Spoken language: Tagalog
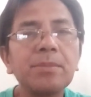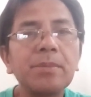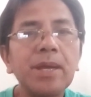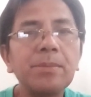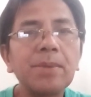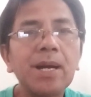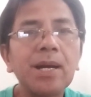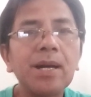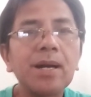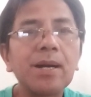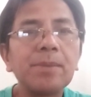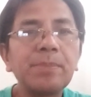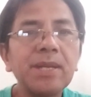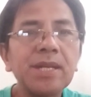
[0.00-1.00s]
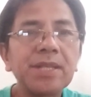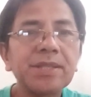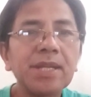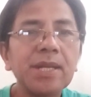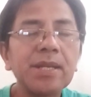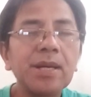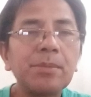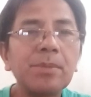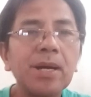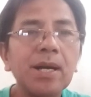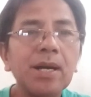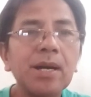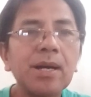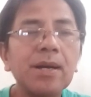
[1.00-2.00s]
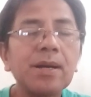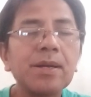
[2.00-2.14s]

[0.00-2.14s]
may mga pinatay na mga